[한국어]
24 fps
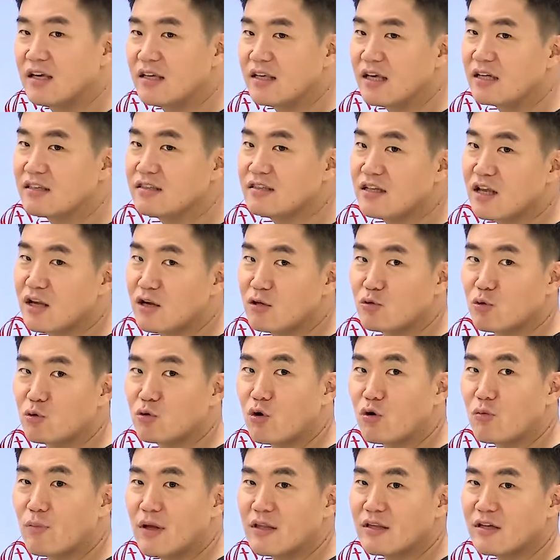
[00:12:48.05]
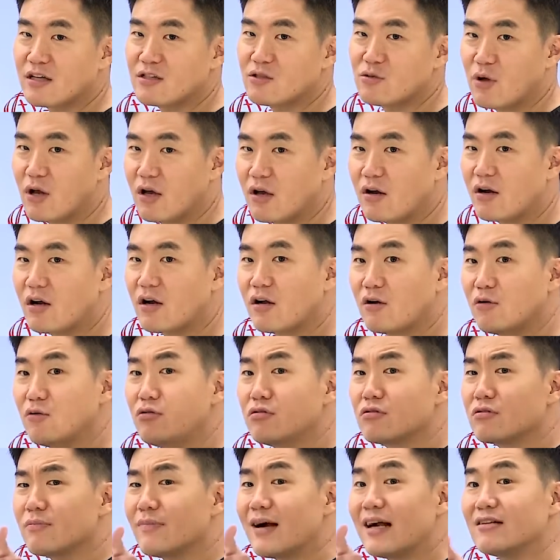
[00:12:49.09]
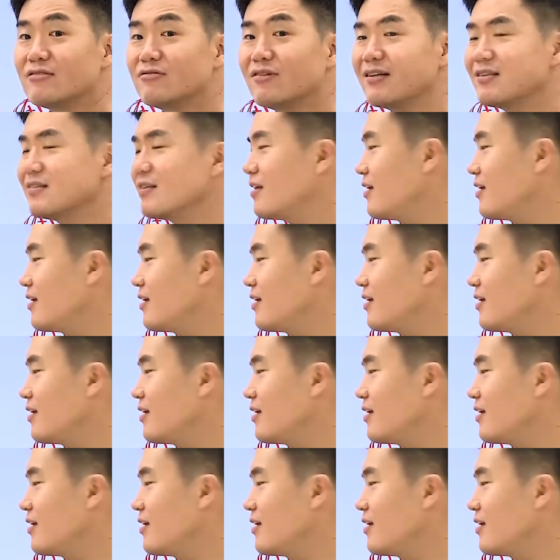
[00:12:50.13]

야 니네는 도덕만 가지고 해결하라고 말도 안